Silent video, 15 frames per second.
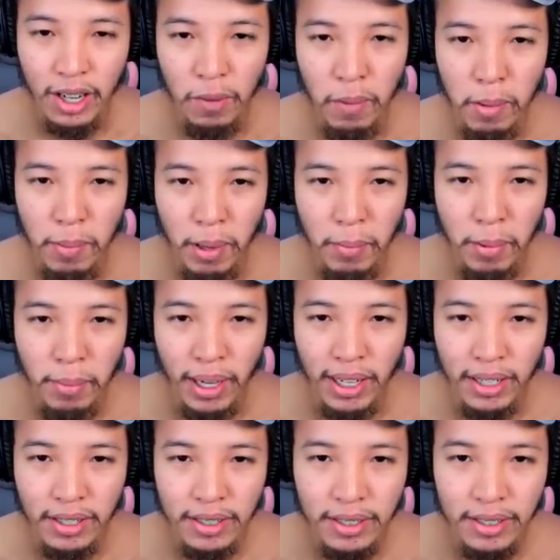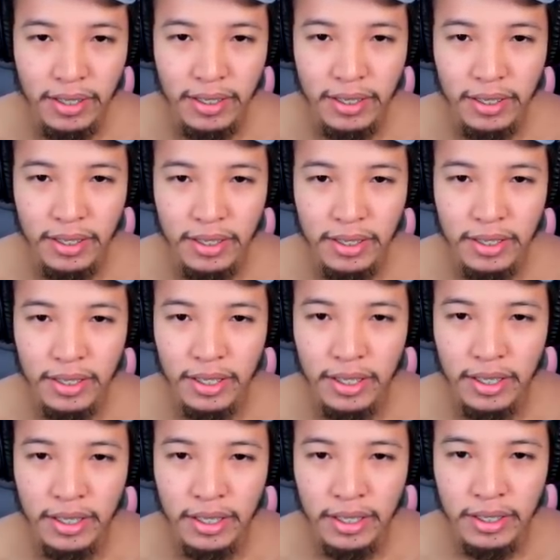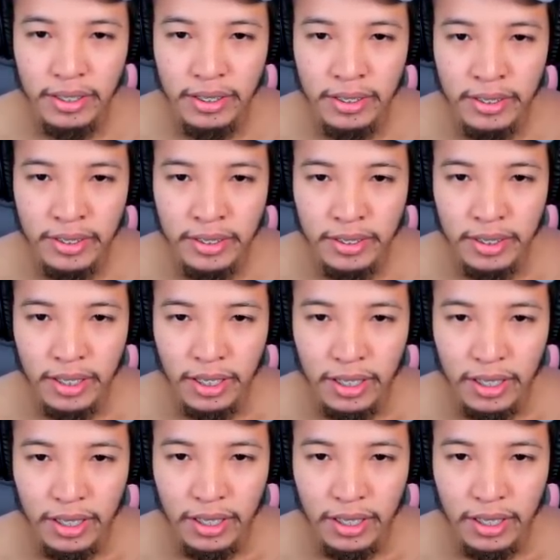อ๋อไม่เหมือนครับครับ